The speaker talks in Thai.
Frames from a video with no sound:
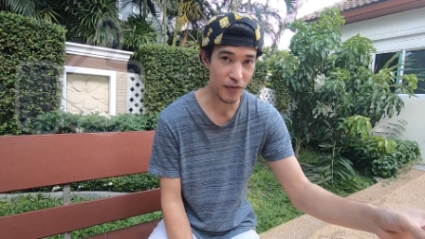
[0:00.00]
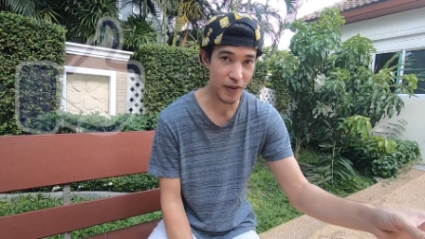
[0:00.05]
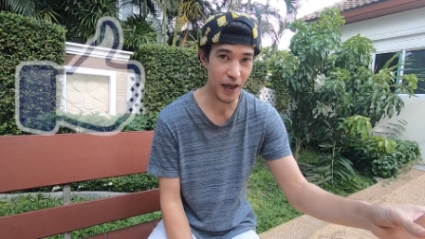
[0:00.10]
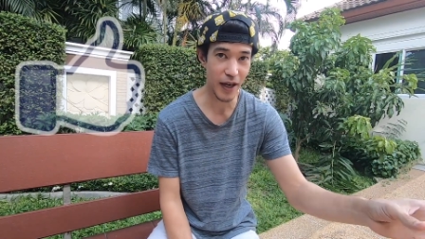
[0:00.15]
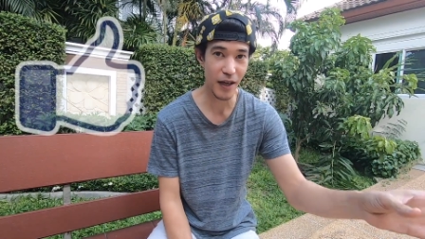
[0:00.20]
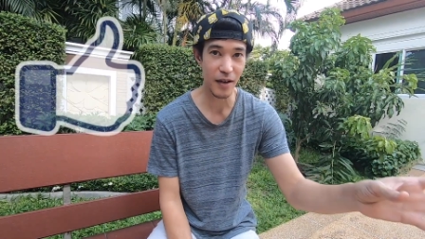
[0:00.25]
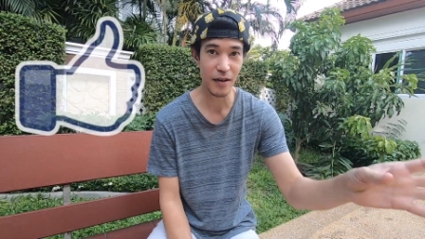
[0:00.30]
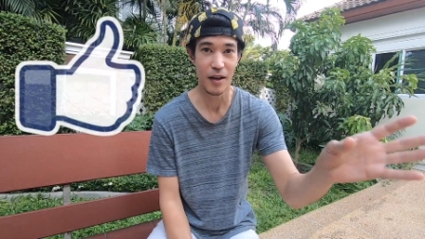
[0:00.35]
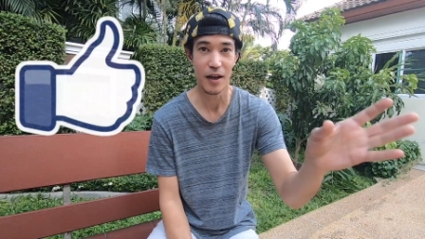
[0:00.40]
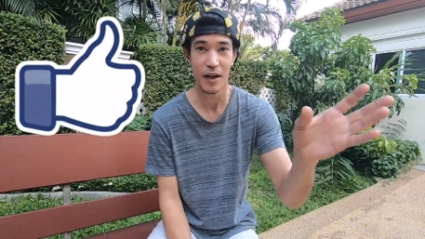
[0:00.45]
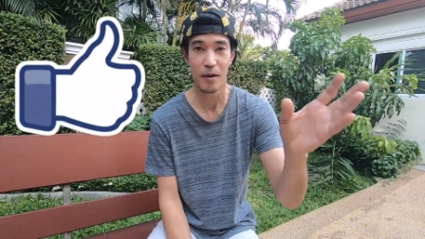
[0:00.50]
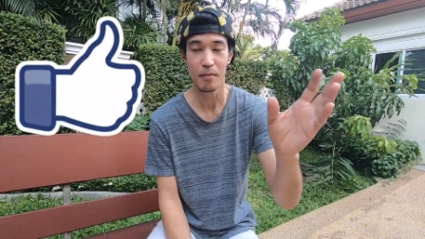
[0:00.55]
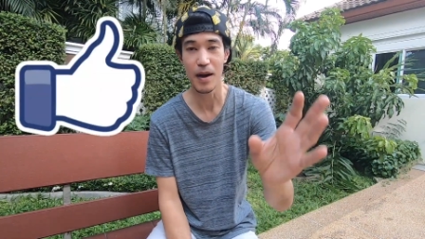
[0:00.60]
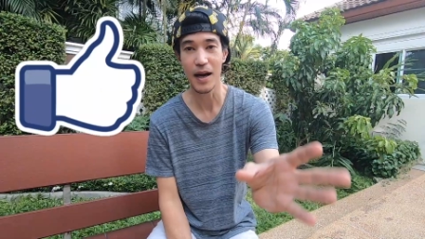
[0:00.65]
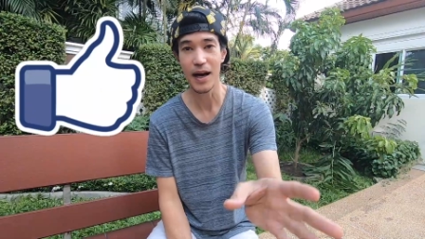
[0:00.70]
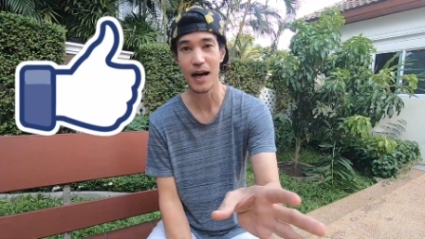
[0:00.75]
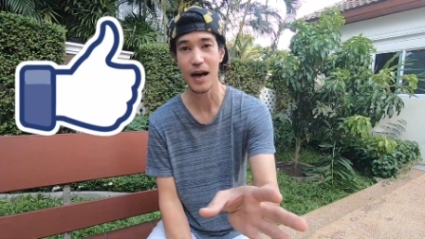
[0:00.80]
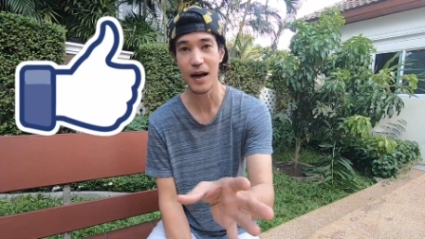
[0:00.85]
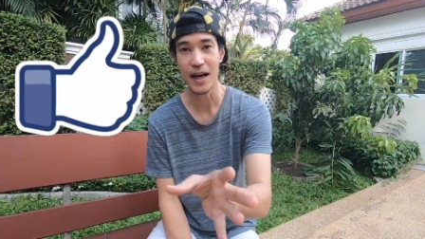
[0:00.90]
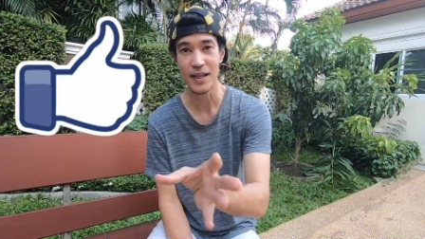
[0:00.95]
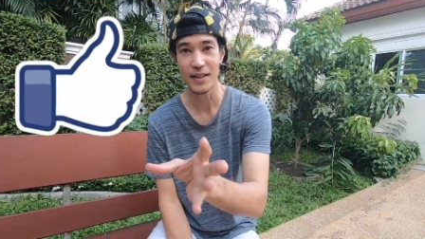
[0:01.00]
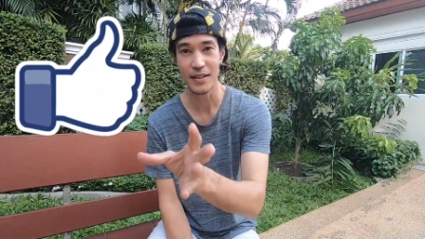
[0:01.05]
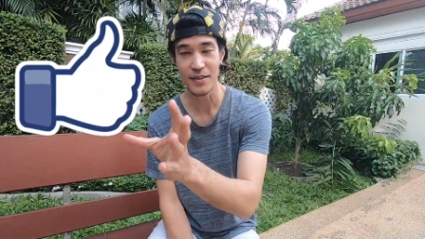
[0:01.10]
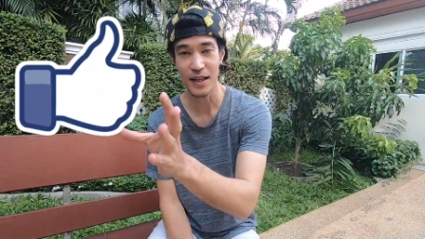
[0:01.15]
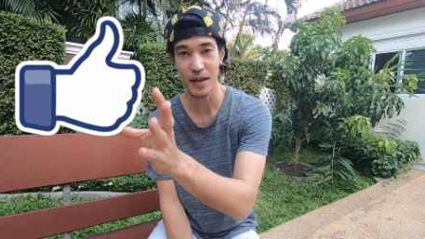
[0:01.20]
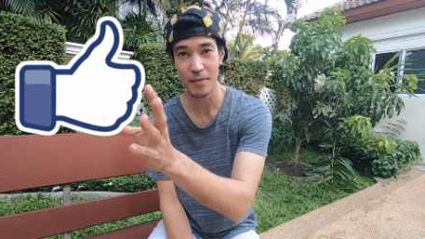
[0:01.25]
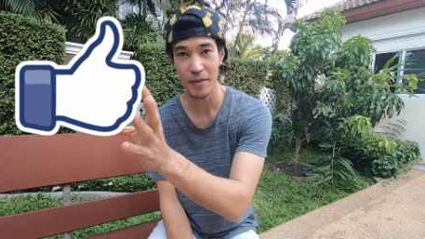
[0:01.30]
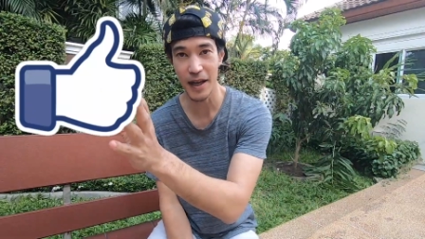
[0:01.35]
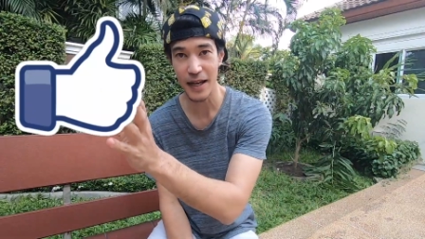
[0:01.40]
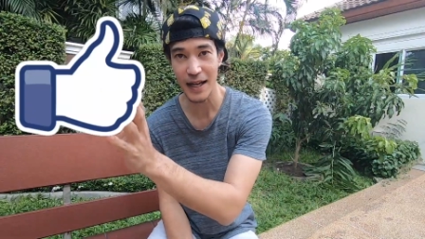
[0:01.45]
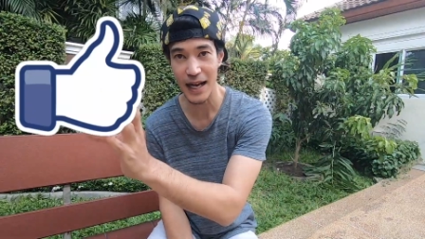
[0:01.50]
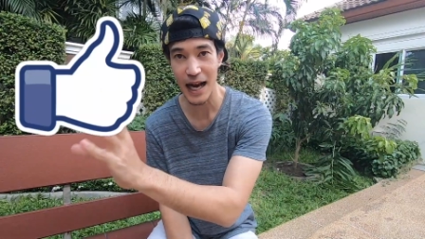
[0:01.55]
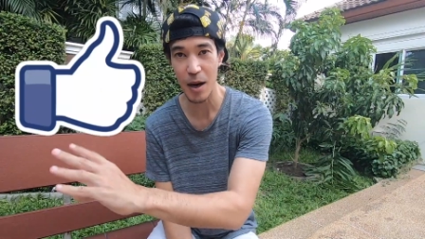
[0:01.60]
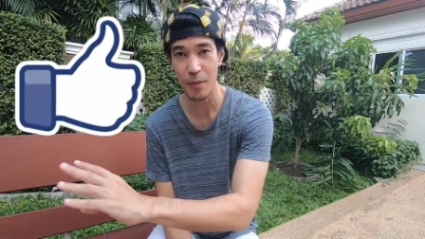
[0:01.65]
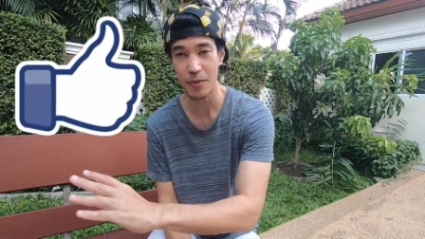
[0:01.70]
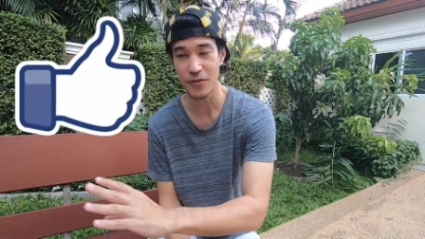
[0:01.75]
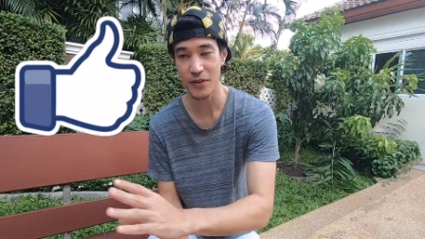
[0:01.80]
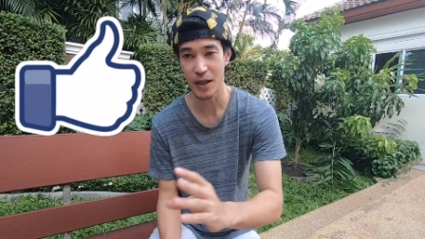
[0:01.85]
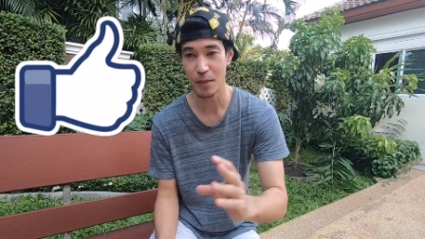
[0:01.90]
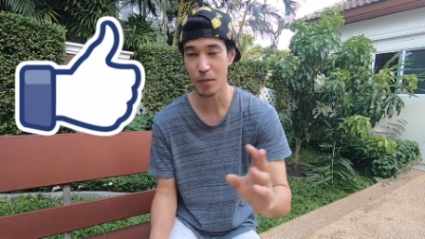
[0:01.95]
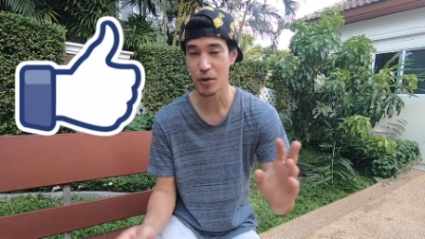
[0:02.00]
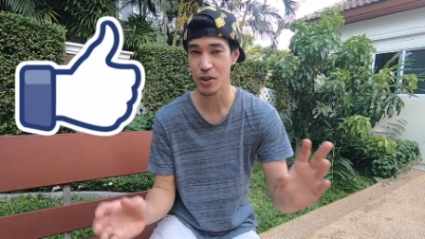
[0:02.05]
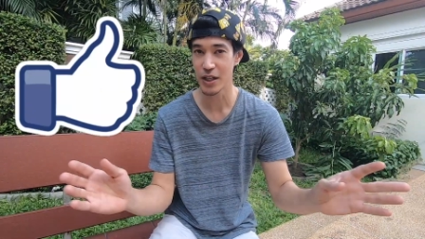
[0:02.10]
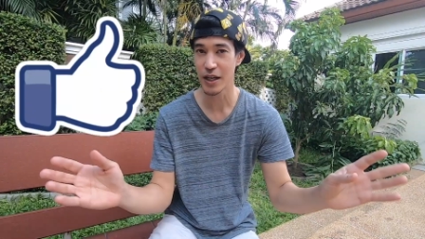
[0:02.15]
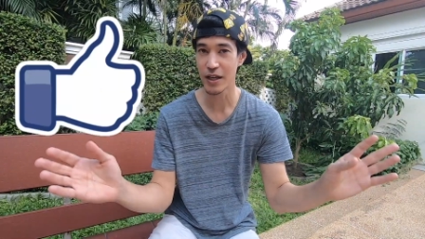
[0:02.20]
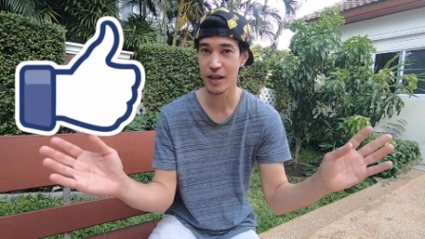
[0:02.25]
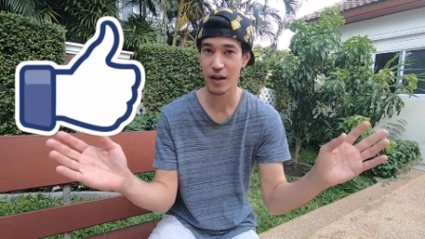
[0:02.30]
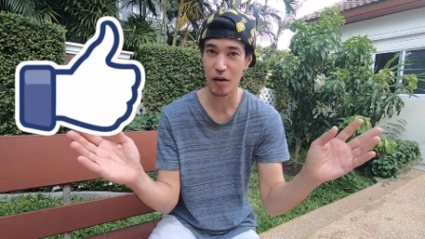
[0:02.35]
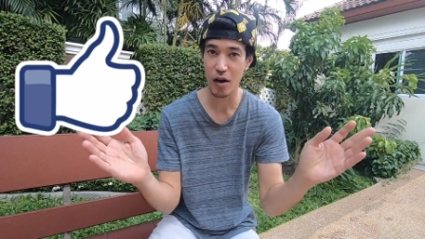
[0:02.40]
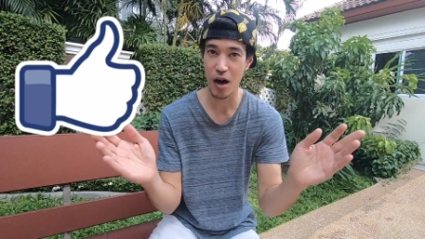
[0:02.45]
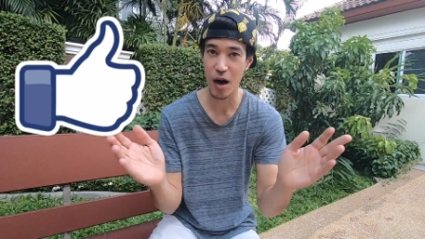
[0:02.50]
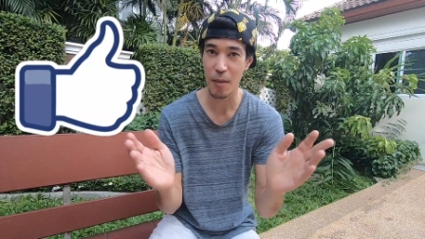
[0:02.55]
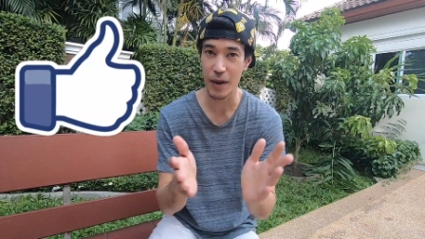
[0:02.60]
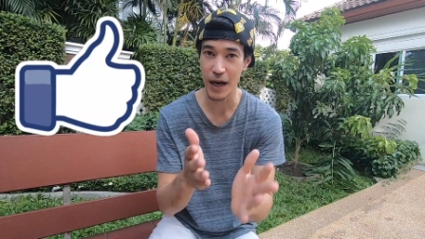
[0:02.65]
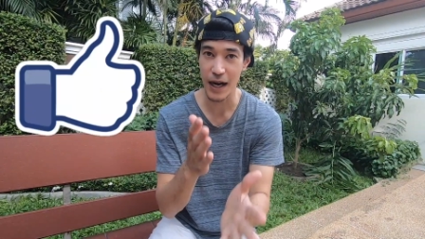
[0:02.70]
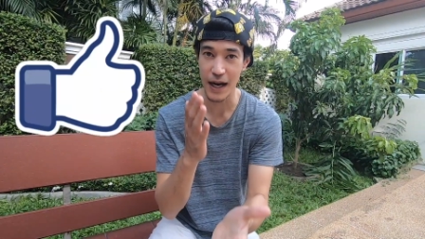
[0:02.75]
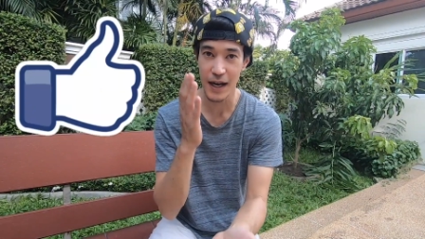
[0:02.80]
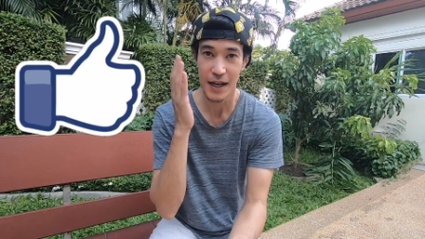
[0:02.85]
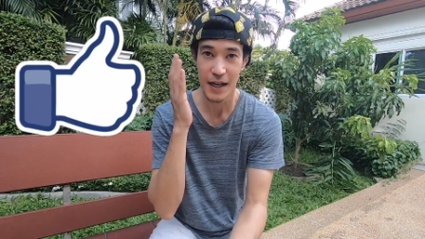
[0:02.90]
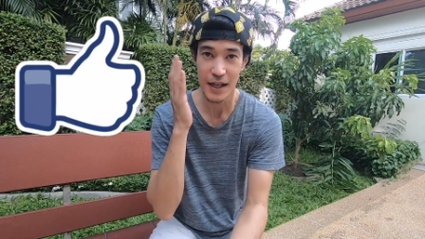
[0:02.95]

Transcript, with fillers: 2%บางครั้งอาจจะเซฟได้ 9%เพราะฉะนั้นเขาก็เอามา